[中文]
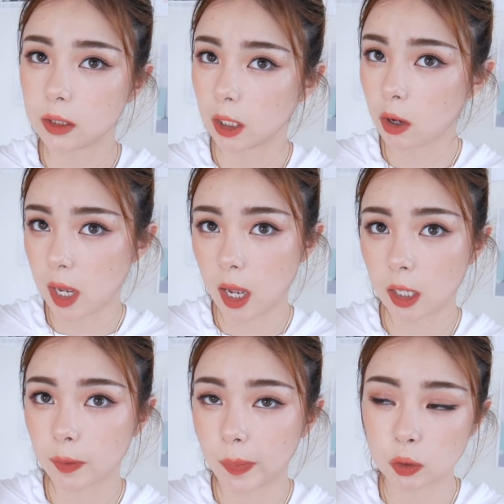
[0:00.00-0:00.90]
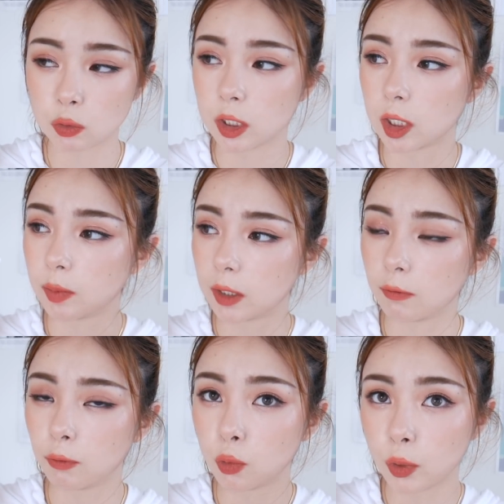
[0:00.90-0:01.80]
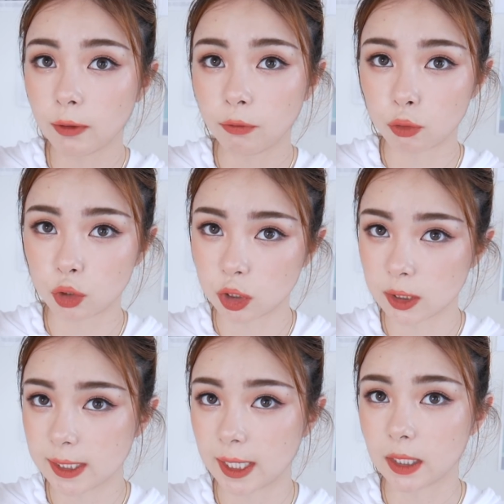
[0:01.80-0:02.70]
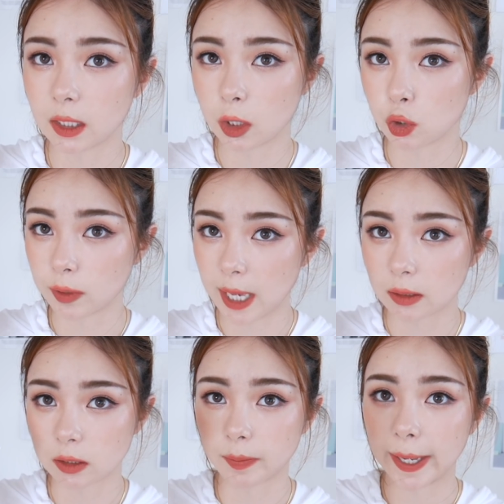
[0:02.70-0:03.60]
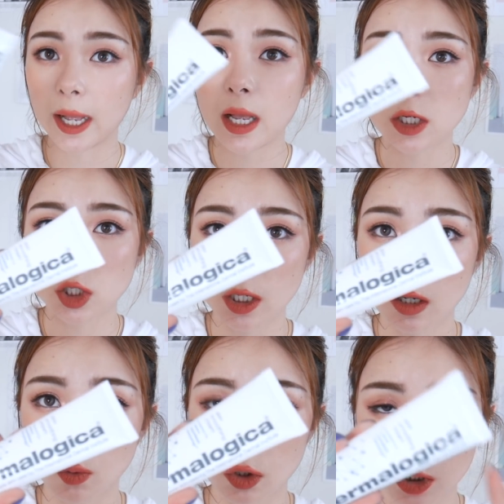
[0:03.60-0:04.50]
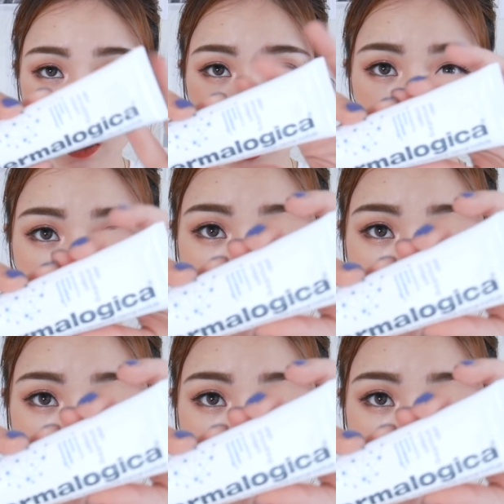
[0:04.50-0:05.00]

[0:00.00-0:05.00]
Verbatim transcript: 能够很好的帮助你的皮肤恢复之前的那种样子吧。这个我真的是